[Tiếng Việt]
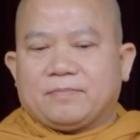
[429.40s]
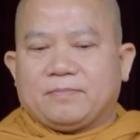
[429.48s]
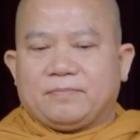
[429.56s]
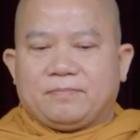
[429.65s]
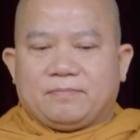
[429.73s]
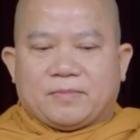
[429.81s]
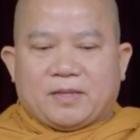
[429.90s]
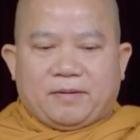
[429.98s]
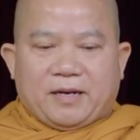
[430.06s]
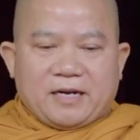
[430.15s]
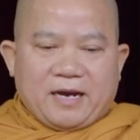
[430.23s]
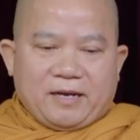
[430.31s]
ừ, thì
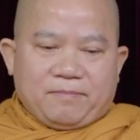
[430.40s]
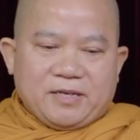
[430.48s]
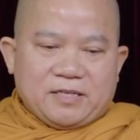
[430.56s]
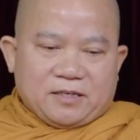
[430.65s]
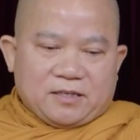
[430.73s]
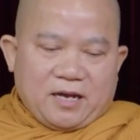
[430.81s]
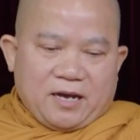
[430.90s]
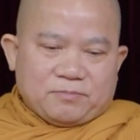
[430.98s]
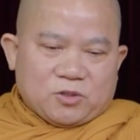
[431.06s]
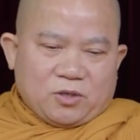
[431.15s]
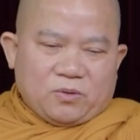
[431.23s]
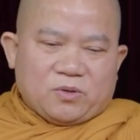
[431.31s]
ở đây bây giờ
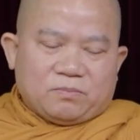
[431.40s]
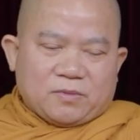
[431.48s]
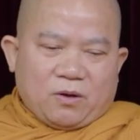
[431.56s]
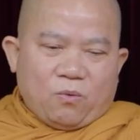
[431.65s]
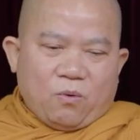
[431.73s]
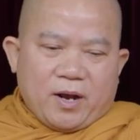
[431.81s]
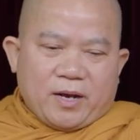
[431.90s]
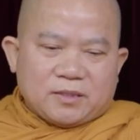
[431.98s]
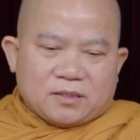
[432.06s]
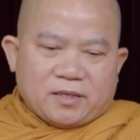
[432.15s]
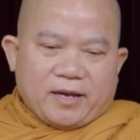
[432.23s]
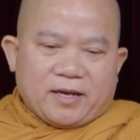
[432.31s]
làm sao chúng ta
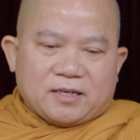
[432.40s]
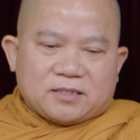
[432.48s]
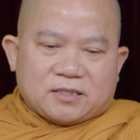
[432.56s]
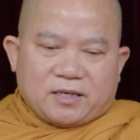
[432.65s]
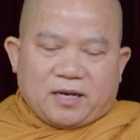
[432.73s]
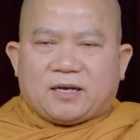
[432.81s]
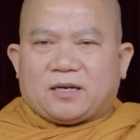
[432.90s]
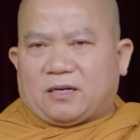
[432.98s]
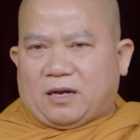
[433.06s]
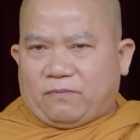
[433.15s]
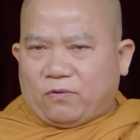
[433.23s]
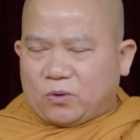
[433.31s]
quán sát sắc
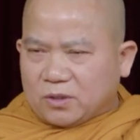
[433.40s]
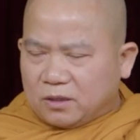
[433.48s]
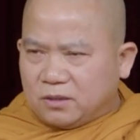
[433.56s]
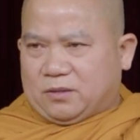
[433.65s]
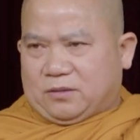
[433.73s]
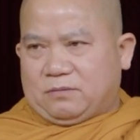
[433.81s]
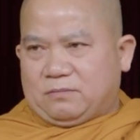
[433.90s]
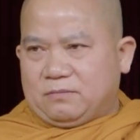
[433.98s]
là vô thường